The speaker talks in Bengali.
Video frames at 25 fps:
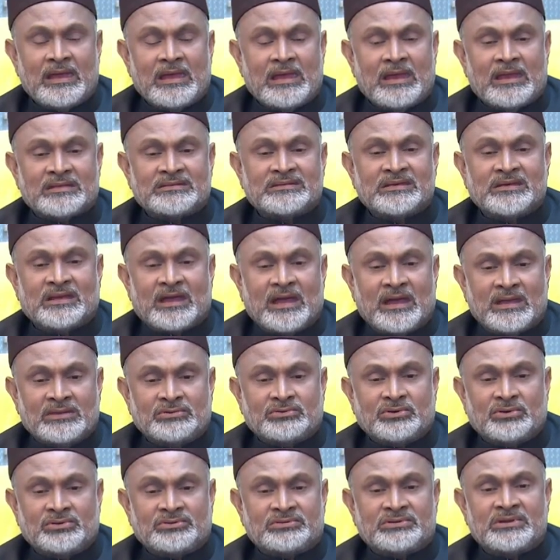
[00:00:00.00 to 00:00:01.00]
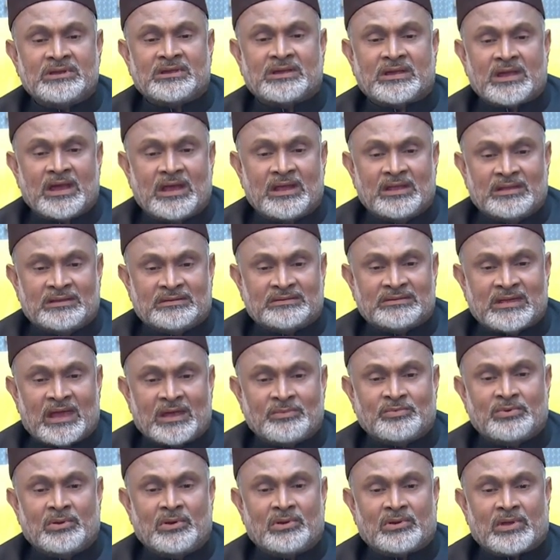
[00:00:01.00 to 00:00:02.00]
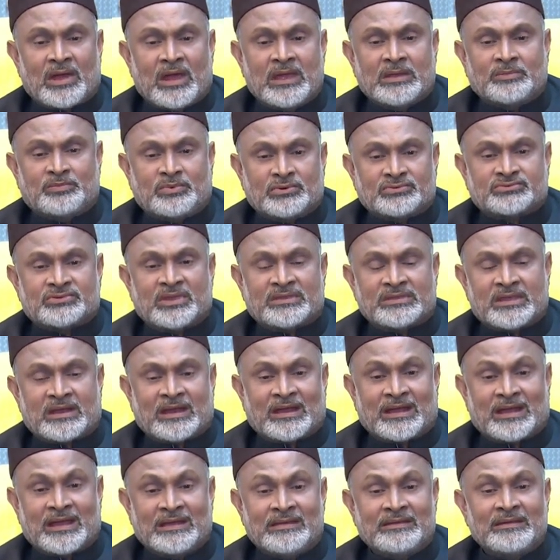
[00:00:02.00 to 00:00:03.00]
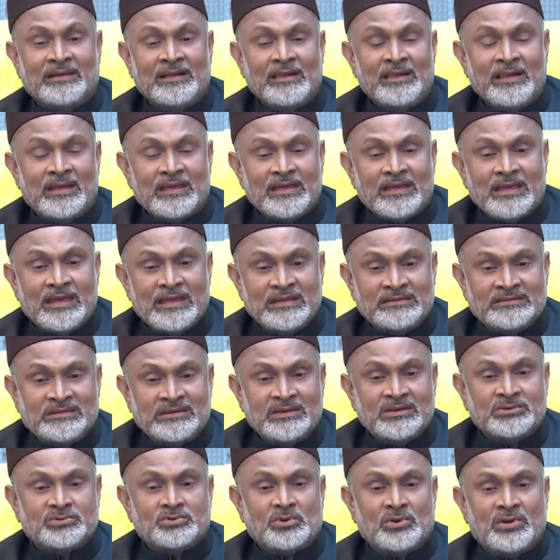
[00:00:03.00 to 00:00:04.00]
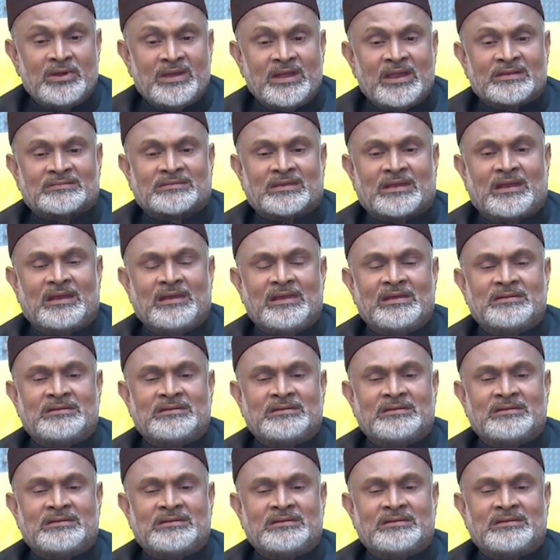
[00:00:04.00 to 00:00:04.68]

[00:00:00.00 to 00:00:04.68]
এলাচি খাই জৈত্রিক খাই জায়ফল খাই পোস্তাদানা খাই এই জিনিসগুলি ন্যাচারাল